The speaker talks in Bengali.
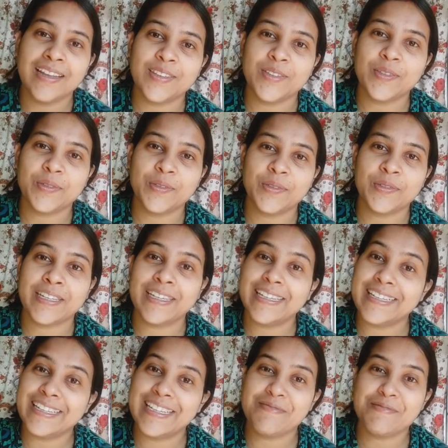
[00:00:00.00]
তো কি
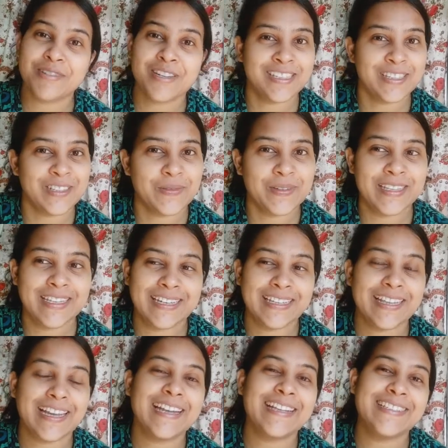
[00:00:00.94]
নিয়ে বসেছে তোমাদেরকে
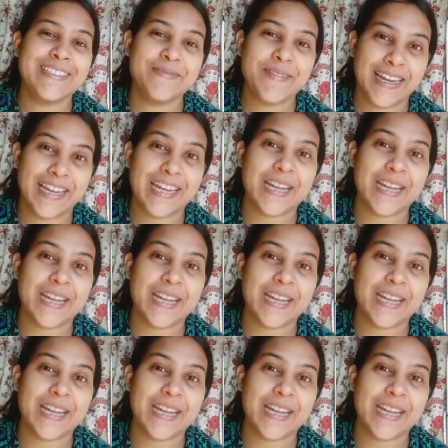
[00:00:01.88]
দেখাচ্ছি ব্যাক